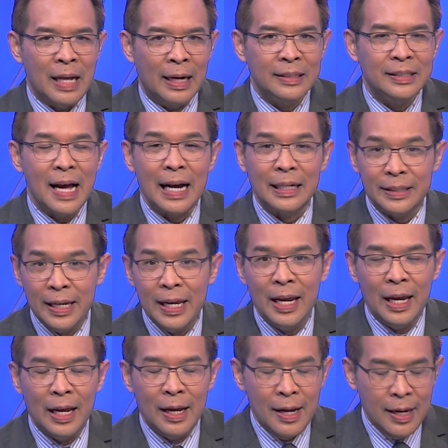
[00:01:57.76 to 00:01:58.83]
ลังจากที่
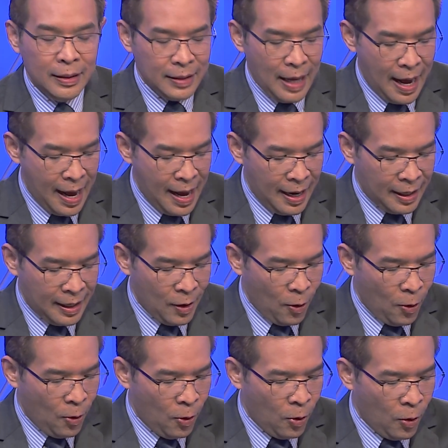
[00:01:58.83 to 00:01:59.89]
ทาง o
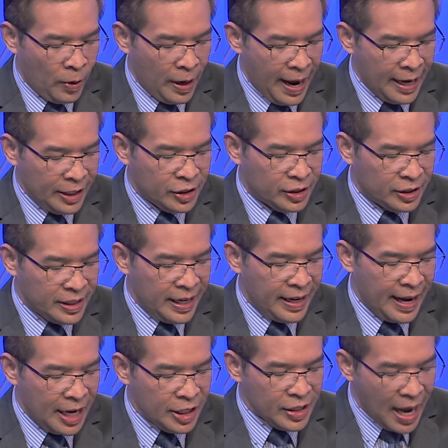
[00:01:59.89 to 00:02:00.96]
s c
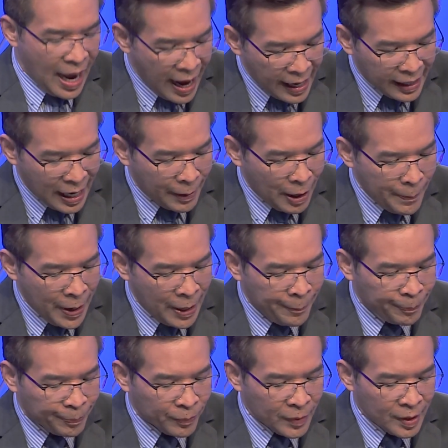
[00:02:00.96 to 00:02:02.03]
h r ครับก็เป็นไม่
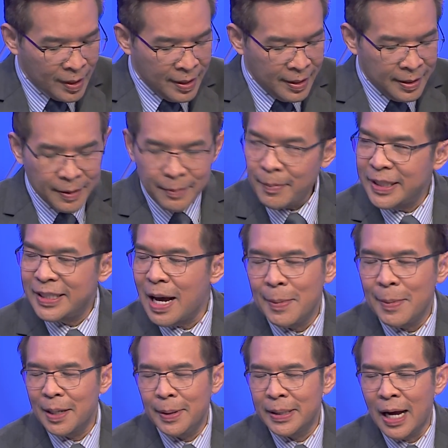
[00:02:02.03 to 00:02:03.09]
เห็นผลที่เขายิ้มนะไม่ใช่
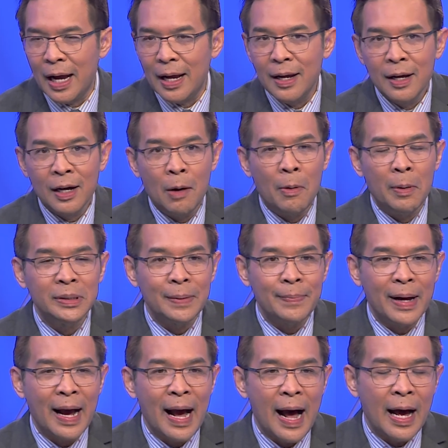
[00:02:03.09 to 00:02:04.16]
ไม่ใช่ เขาบอกว่าสำนั
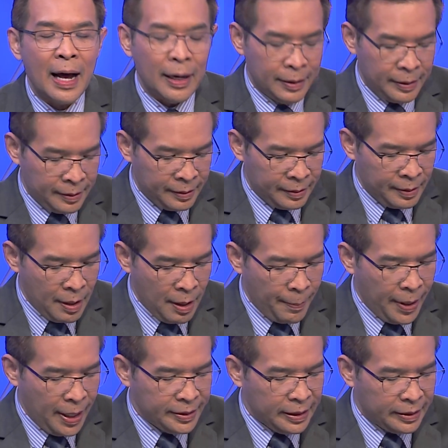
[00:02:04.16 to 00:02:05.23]
กงานเพื่
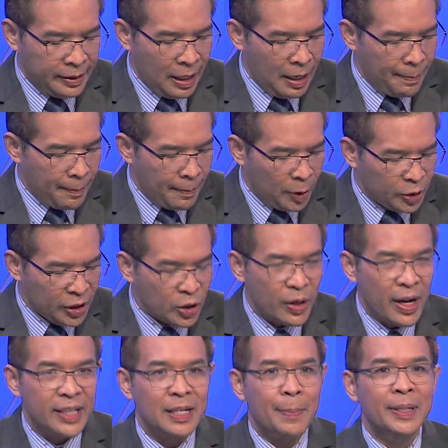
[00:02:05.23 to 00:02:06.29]
อสิทธิมนุษยชน
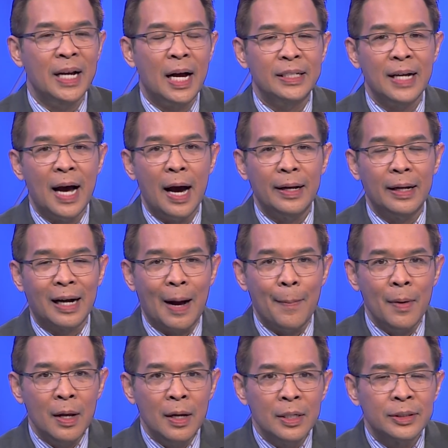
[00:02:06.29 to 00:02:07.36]
แห่งสหประชาชาตินะครับ
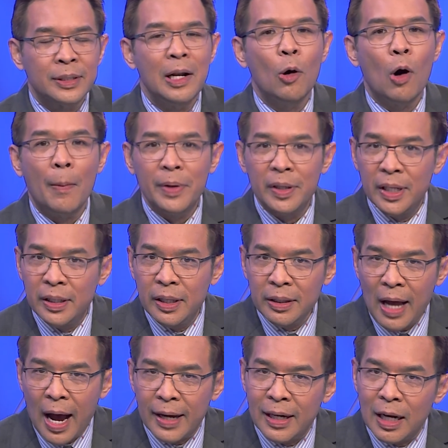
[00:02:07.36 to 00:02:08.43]
แสดงความยินดีที่ไท
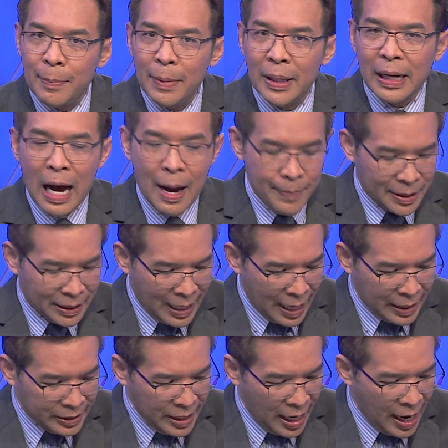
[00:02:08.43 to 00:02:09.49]
ยนั้นมีการประกาศ
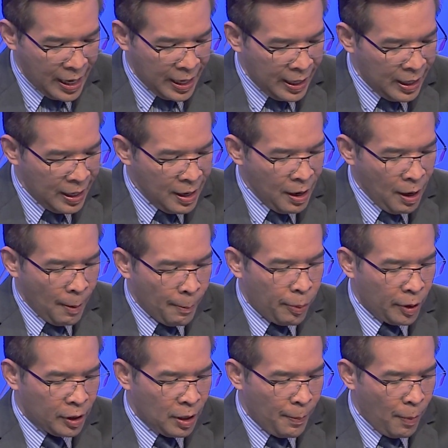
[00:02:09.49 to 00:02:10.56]
ใช้ พ
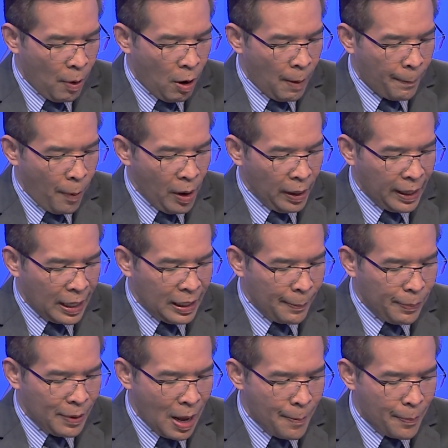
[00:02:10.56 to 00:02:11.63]
รบป้องกันและ
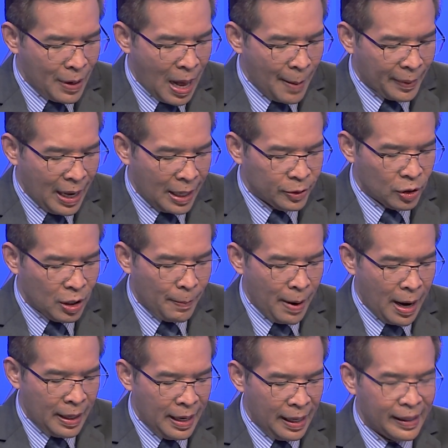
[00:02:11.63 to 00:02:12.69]
ปราบปรามการทรมา
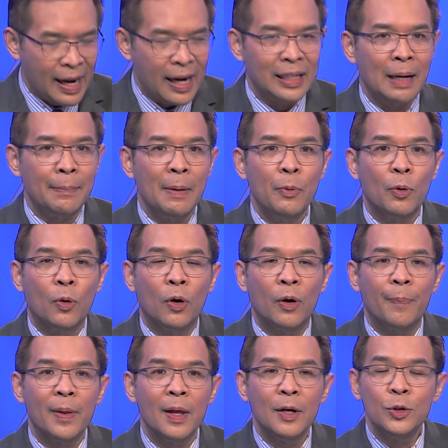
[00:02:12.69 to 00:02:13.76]
นและการกระทำให้บุคคล
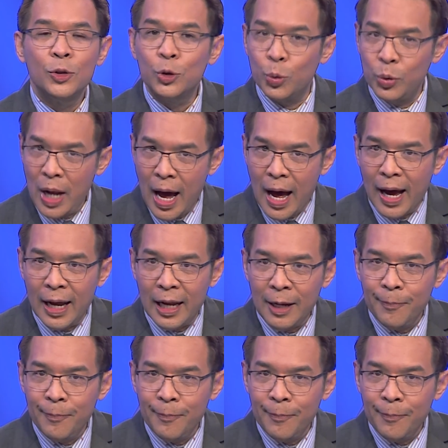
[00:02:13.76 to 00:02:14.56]
สูญหาย